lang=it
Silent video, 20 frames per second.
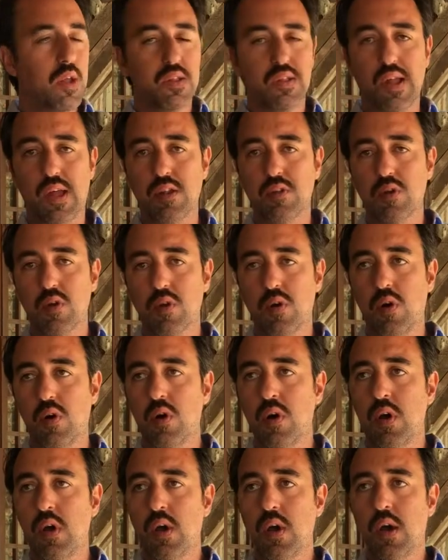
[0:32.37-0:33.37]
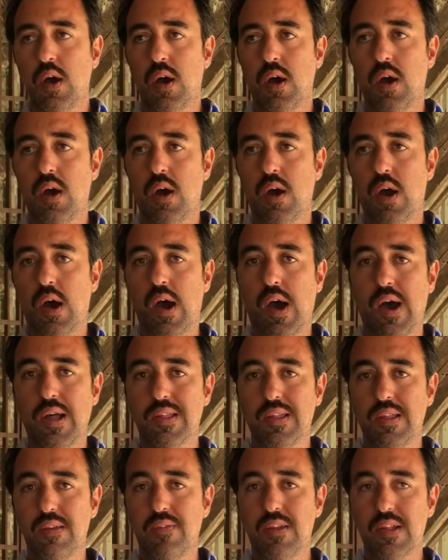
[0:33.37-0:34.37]
tendono eh, a
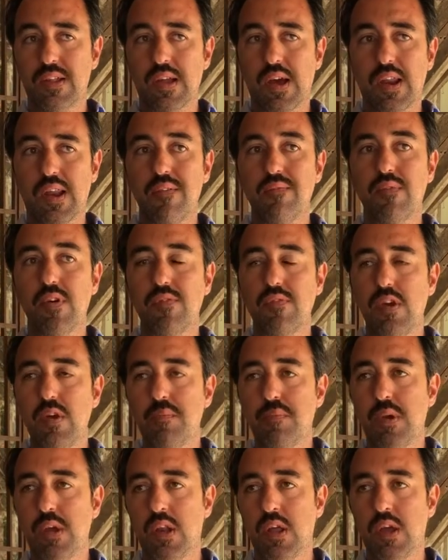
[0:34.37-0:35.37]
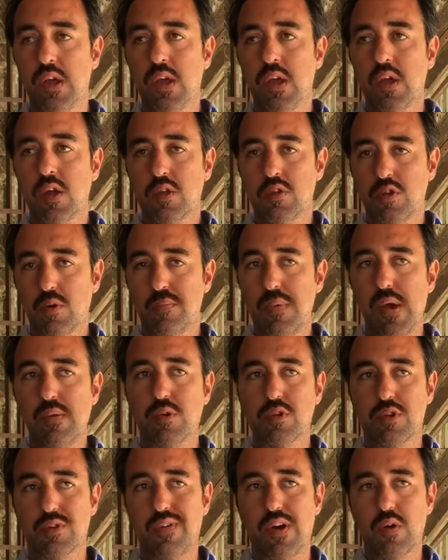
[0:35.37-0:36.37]
diventare invivibili.
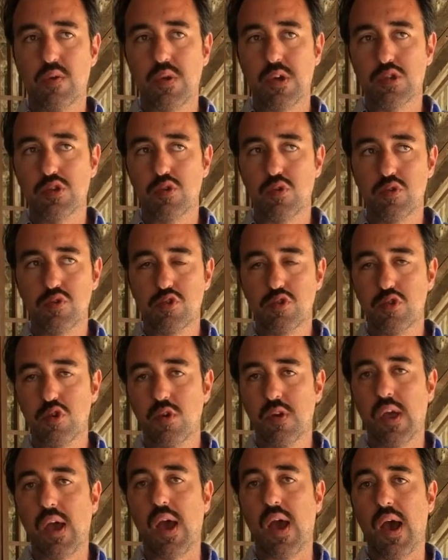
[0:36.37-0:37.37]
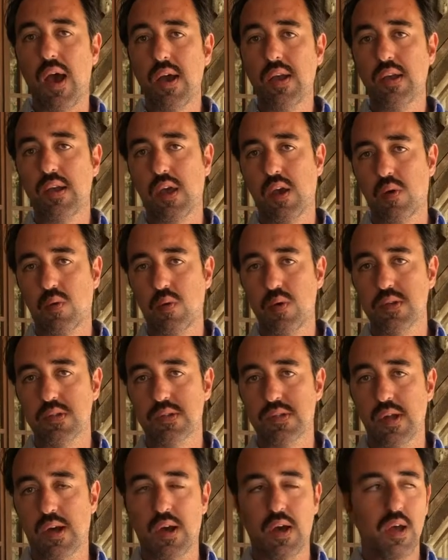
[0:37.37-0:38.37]
Dobbiamo trovare una soluzione anche a,
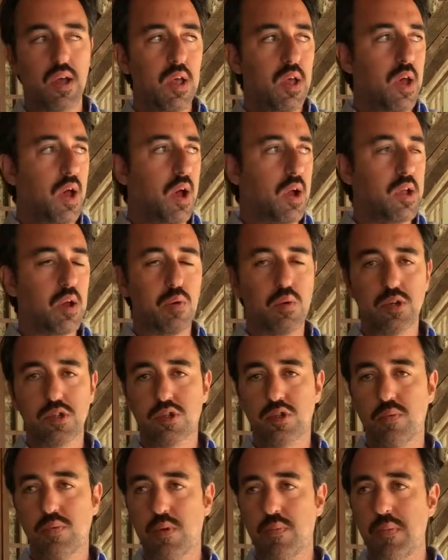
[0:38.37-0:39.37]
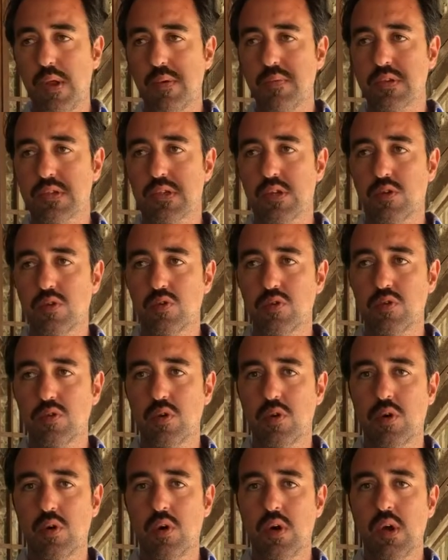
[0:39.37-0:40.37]
questa, anche a questo problema
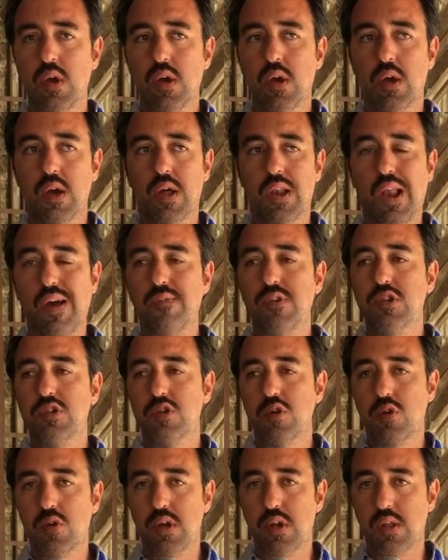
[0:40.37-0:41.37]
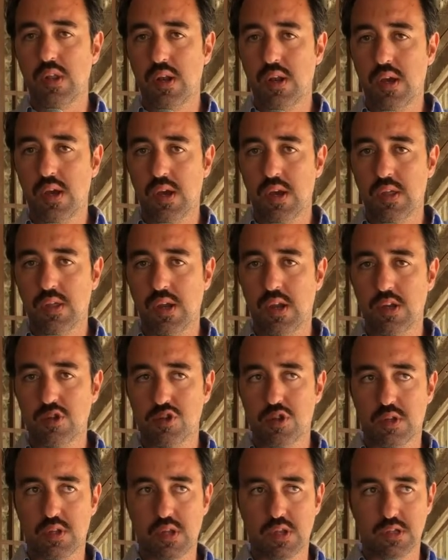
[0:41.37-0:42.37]
secondo eh, la visione delle, delle
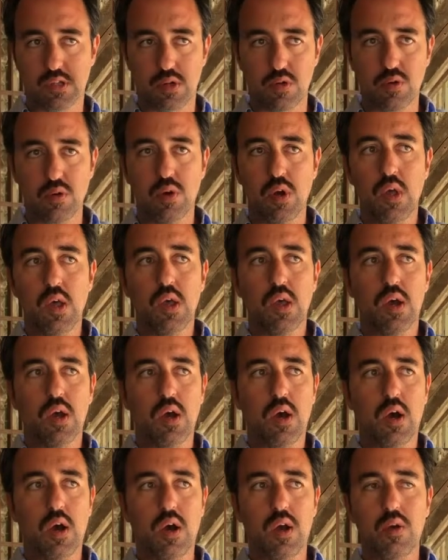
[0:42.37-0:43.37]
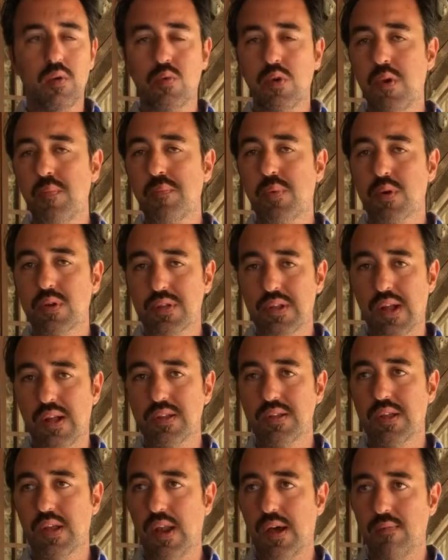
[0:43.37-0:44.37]
città slow. È eh, un
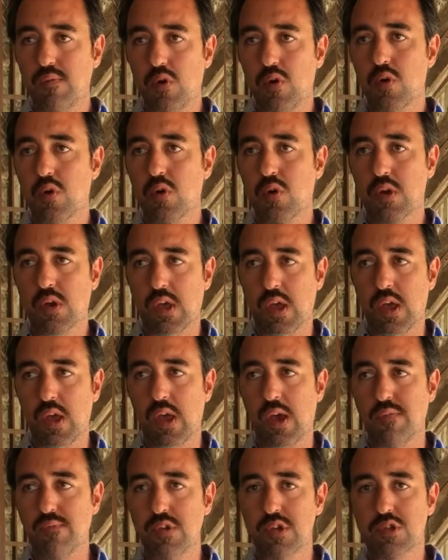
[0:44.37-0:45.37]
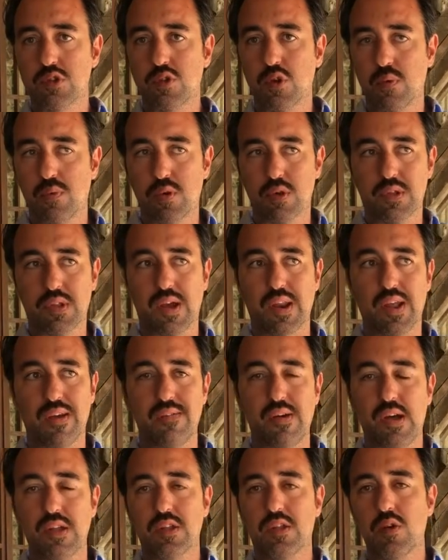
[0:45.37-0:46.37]
importante lavoro che ha visto portare
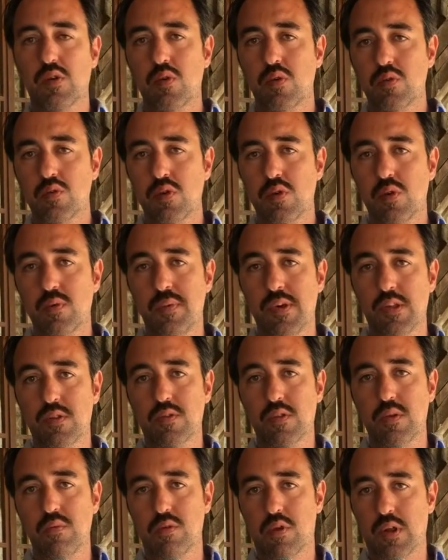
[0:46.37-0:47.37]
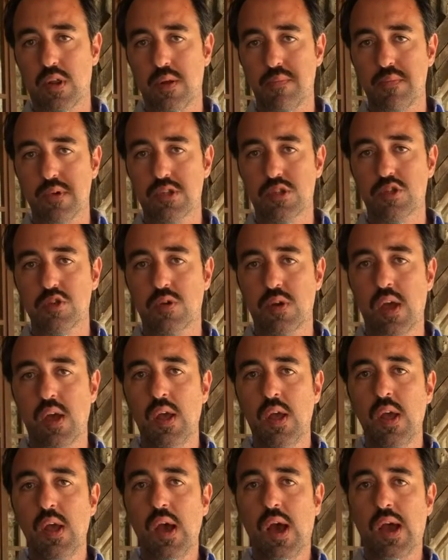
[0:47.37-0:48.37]
avanti con un documento di programmazione
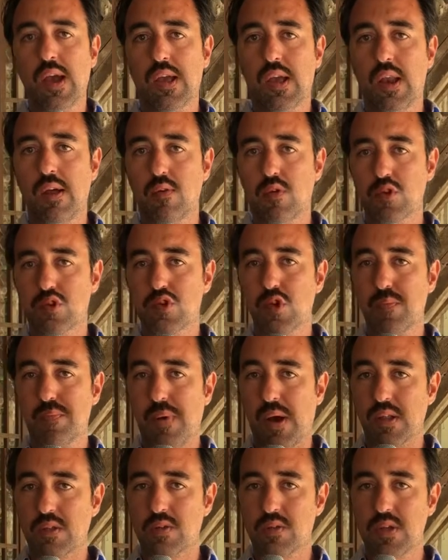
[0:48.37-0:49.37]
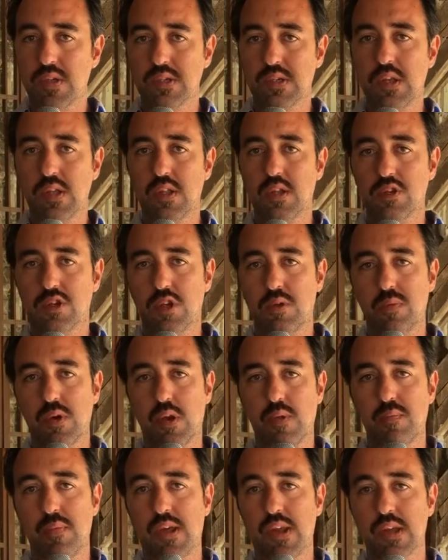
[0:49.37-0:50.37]
anche il lavoro sul patto dei sindaci
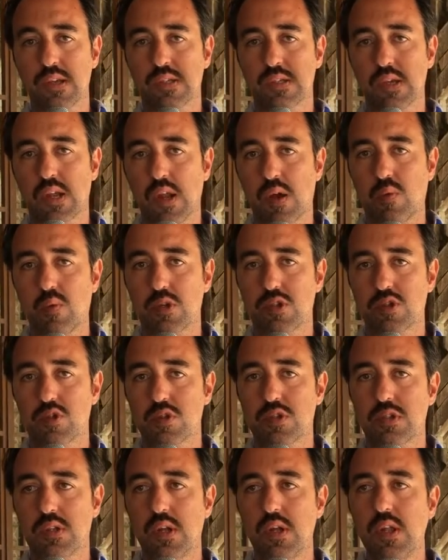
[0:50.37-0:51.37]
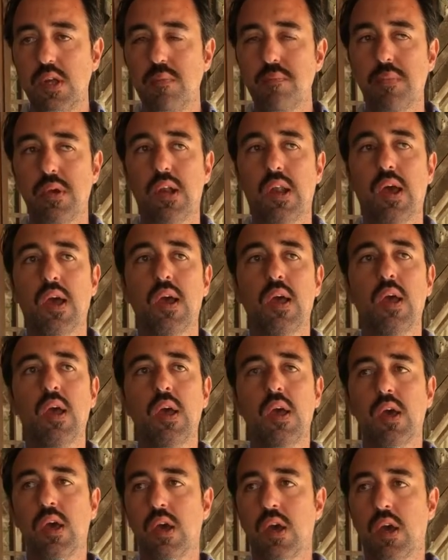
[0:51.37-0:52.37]
per il benessere equo e sostenibile,
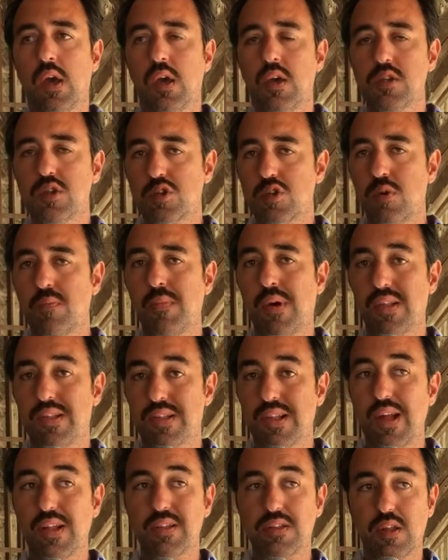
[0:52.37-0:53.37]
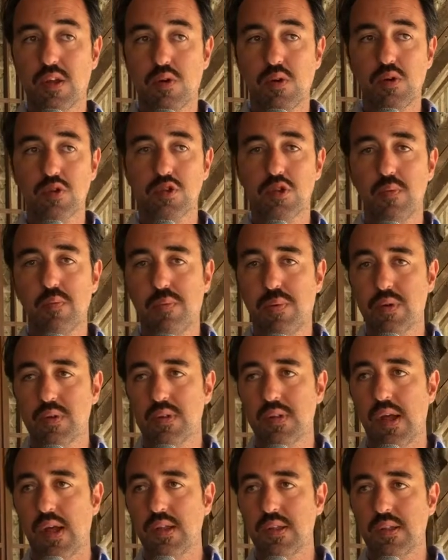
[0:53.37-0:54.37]
eh, insomma tante cose
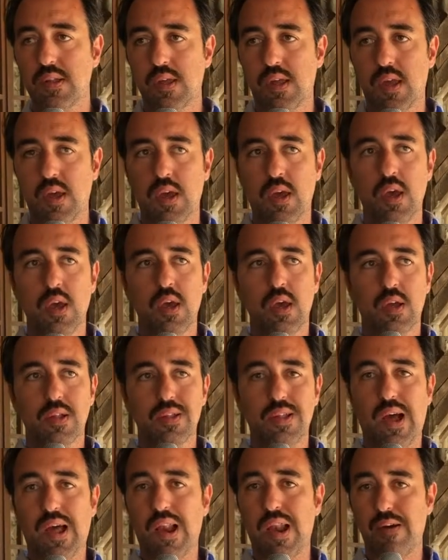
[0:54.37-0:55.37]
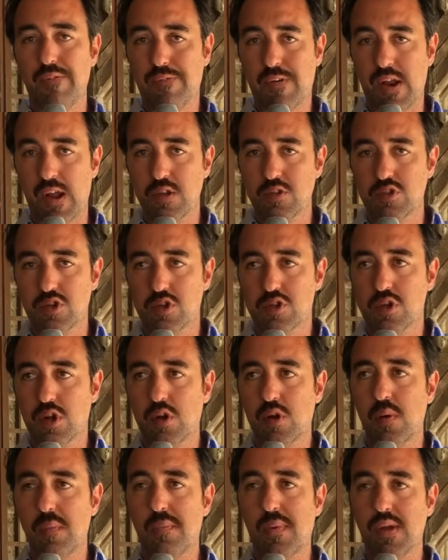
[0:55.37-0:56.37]
importanti che dalla Francia ci
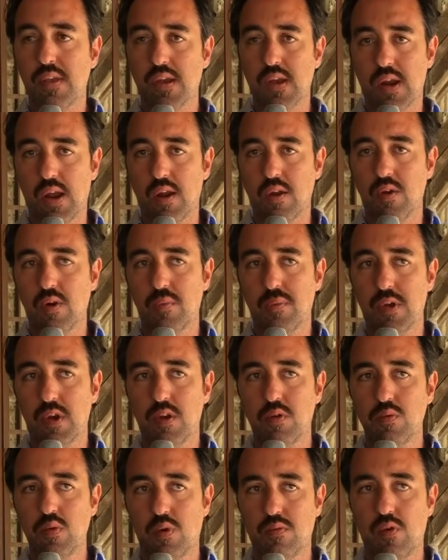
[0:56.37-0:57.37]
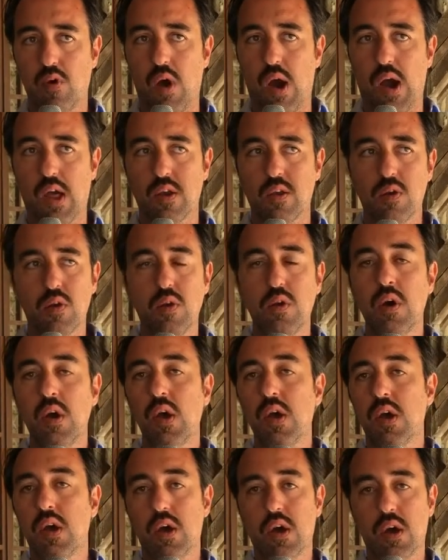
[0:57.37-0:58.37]
accompagneranno per il nuovo anno
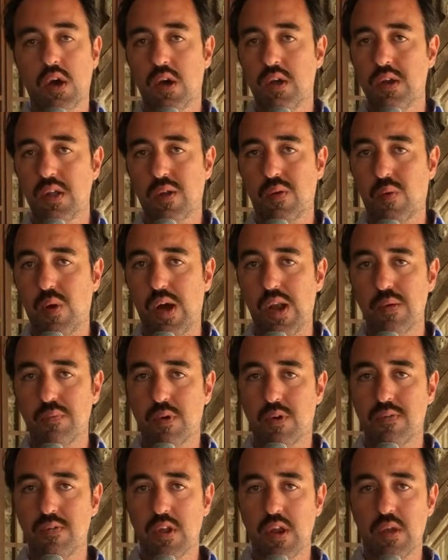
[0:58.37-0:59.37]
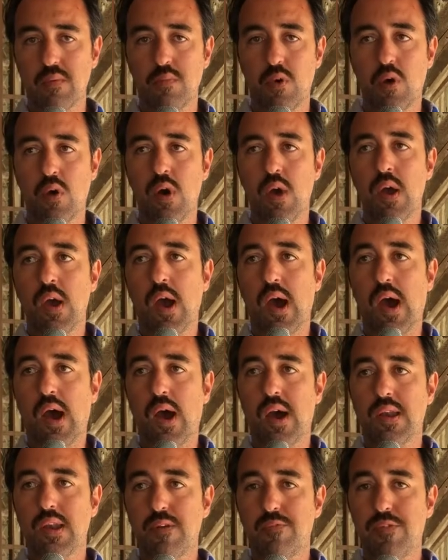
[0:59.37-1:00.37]
eh, nel quale proveremo
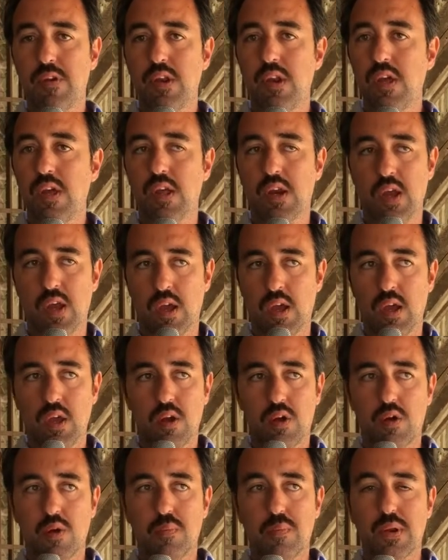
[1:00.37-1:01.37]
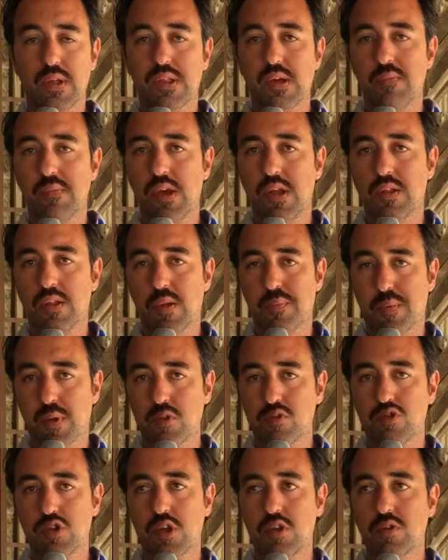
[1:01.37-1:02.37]
a definire completamente il
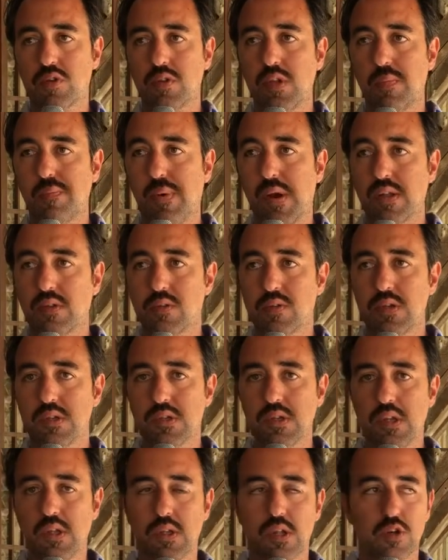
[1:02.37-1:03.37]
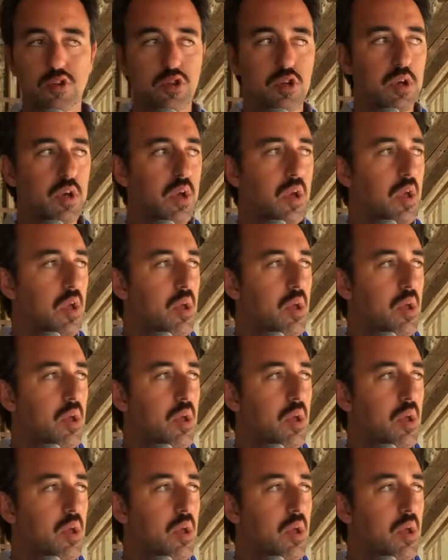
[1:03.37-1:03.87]
progetto del patto dei sindaci sindaci